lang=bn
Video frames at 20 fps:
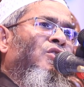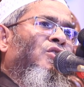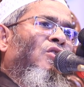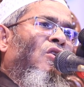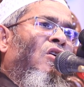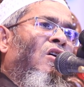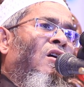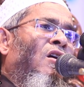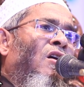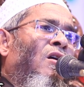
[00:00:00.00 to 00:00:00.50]

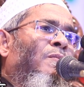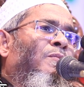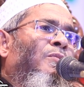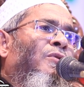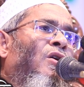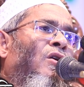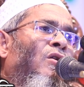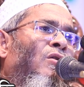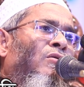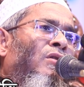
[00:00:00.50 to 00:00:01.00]
সব
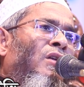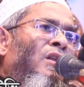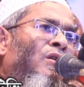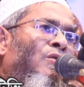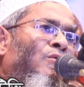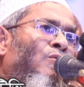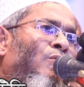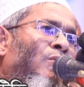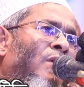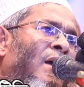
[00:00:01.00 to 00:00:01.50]
ধরনের
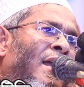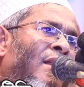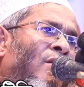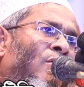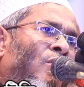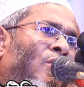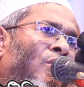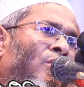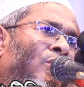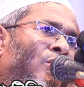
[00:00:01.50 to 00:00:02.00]
গুনার
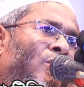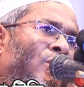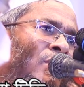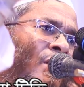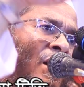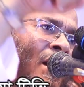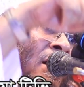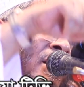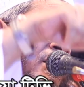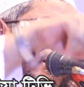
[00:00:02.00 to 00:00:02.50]

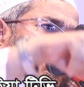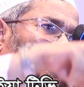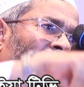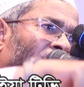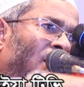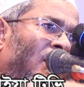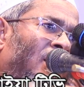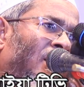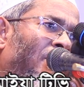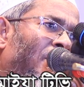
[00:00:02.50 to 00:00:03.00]
অন্ধকার
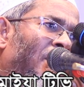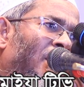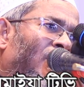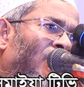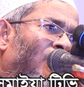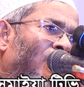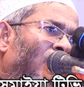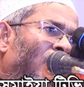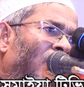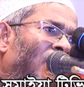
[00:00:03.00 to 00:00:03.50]
থেকে বের
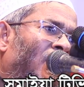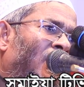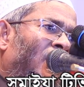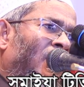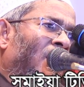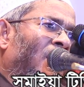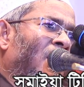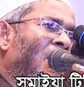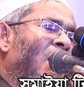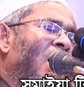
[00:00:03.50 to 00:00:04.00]
করে
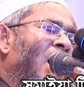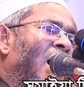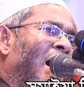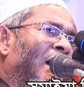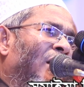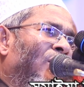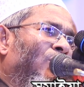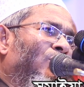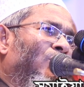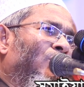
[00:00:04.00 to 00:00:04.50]

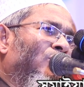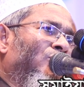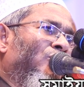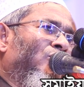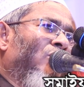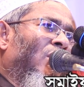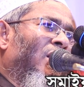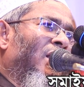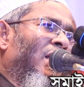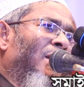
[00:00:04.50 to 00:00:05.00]
আলোক
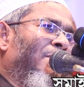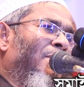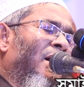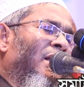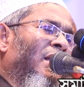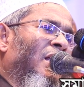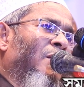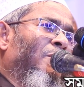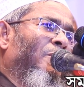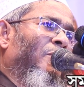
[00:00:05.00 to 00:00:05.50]
উজ্জ্বল
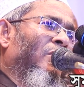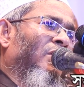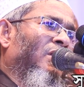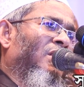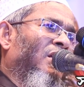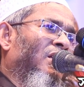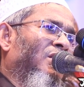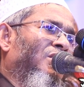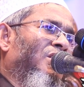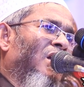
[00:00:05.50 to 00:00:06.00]
ইমানের
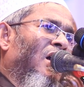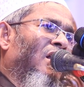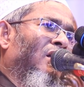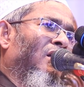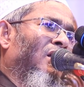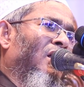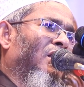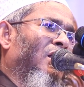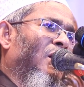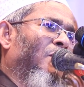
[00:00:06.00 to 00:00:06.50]
পথে
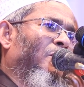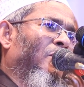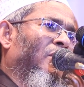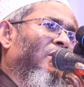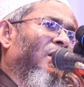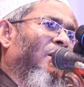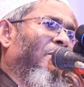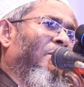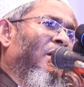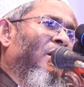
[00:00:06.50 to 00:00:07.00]
জান্নাতের
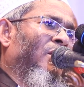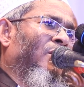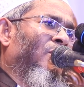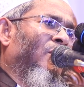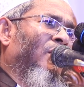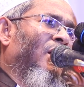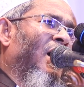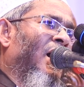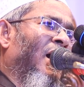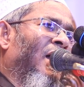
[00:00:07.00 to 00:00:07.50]
পথে বের
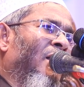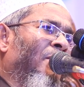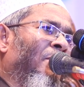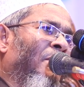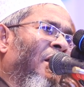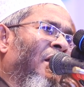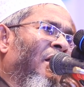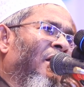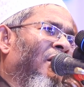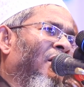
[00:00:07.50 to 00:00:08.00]
করে
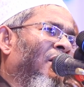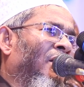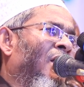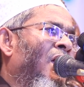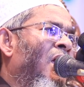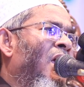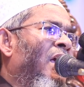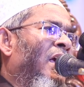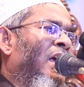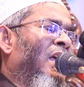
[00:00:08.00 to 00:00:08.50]
আনবেন
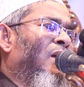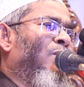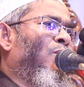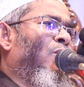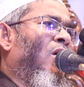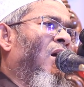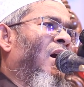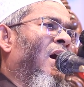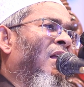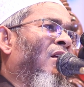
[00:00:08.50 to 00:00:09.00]
এই
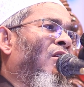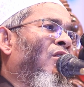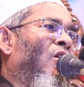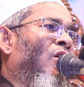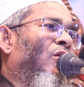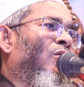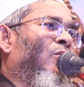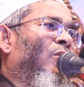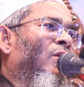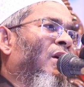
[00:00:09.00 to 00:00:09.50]
মহান
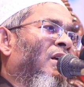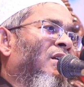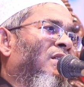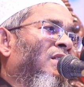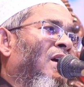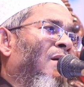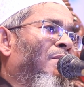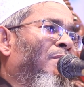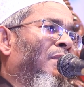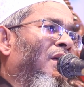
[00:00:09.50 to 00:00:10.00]
লক্ষ্যকে
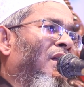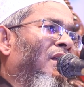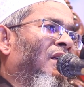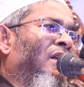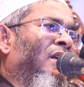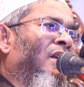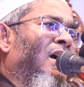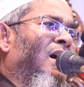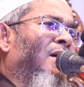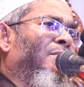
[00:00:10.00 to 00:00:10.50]
সামনে
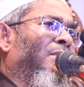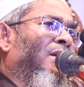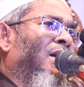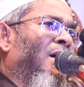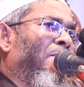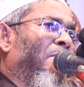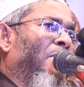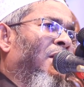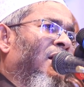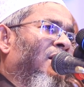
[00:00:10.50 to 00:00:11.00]
নিয়ে আমি
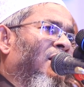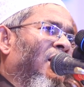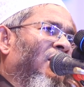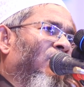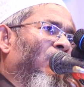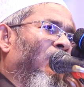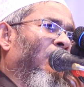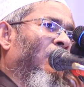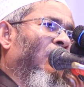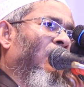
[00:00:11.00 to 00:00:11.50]
আপনাকে
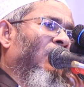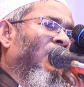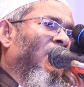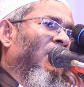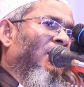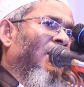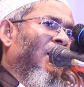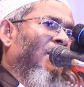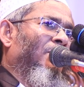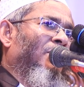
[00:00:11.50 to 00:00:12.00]
এত বড়
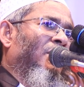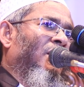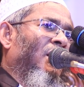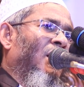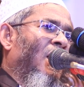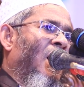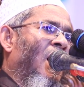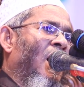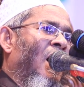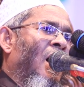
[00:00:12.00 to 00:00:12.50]
কিতাব
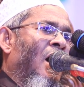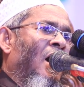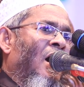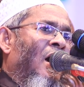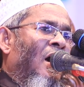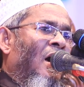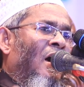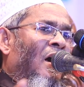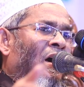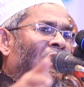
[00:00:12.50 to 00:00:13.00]

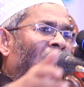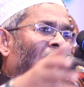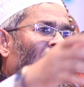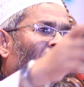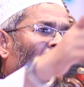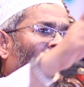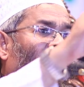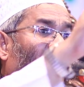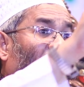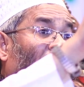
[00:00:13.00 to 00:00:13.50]

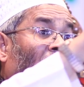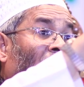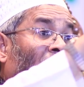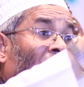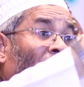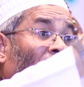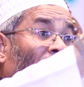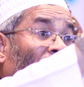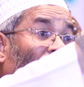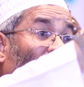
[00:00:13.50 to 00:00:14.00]

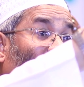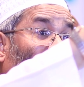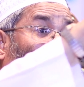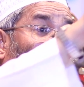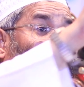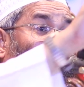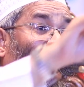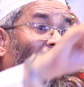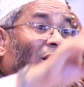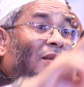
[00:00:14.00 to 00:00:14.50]
দিলাম
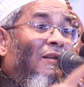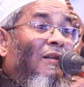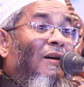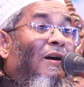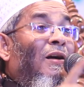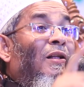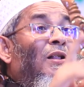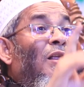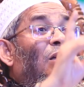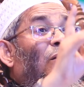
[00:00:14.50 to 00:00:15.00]

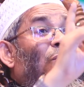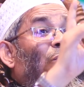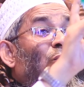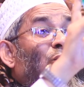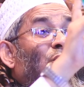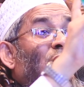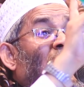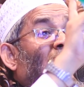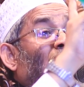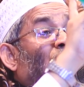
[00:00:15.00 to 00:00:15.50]

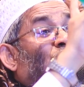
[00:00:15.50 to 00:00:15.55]
বুঝেন